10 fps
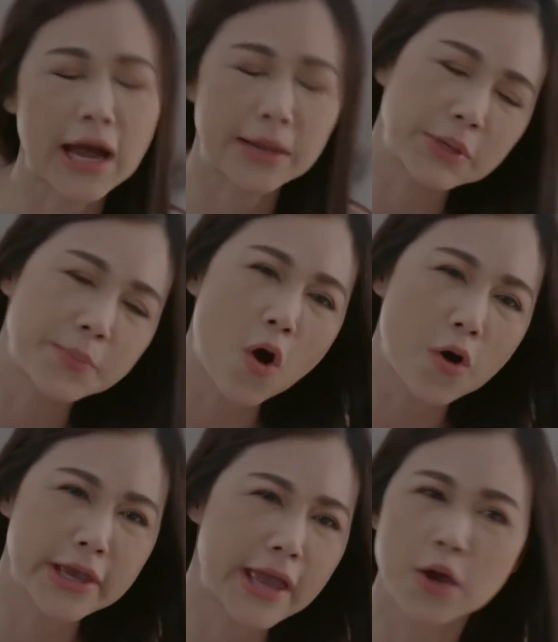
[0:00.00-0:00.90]
ถามตะพอ
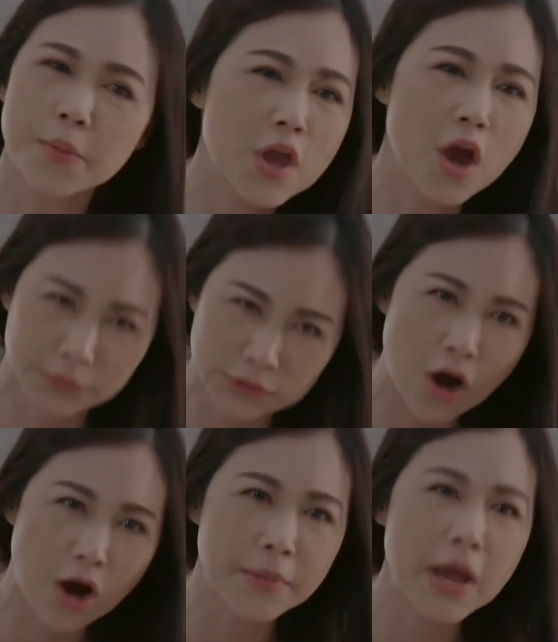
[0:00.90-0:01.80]
ยังไง ก็ไม่ยอมตอบ